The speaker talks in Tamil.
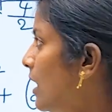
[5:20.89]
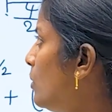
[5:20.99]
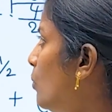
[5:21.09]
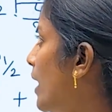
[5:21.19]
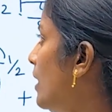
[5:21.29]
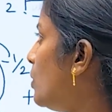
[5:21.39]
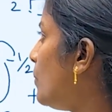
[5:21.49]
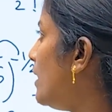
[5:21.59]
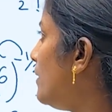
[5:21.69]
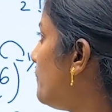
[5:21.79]
ஆர் ஒன்
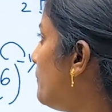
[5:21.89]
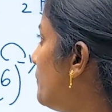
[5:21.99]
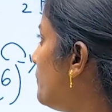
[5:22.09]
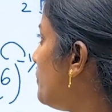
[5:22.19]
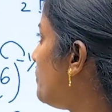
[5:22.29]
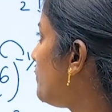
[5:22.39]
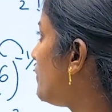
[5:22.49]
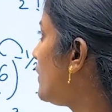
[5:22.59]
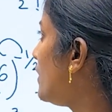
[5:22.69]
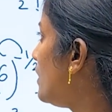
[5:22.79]
டுவெல்
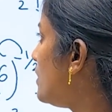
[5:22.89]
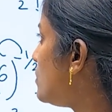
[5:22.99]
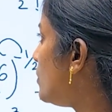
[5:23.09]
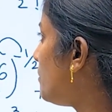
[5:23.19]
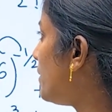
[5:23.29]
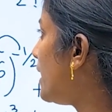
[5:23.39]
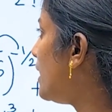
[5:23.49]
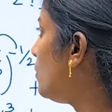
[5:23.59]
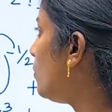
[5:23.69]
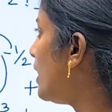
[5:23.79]
ஸோ
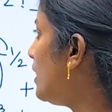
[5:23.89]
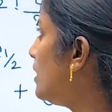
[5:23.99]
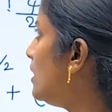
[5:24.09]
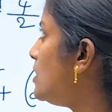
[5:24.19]
ரிமைனிங் ஒன்